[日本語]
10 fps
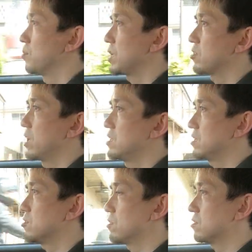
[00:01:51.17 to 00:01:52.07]
あと
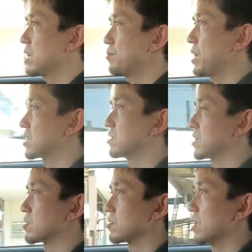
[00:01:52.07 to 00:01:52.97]
エンジントルクダンパーがつい
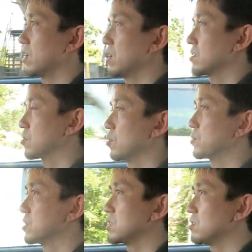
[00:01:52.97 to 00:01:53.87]
てるのでね、その
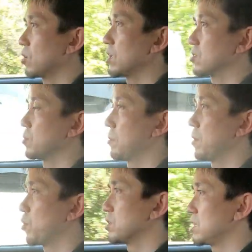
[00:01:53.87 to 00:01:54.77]
分振動がそのま
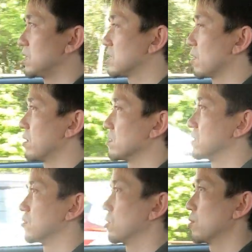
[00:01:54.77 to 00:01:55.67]
まボディに伝わるっ
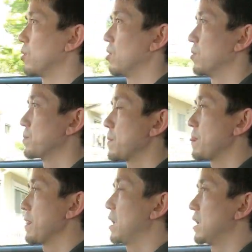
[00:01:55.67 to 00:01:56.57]
ていうところも
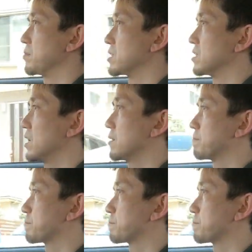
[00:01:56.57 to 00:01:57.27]
ありますね。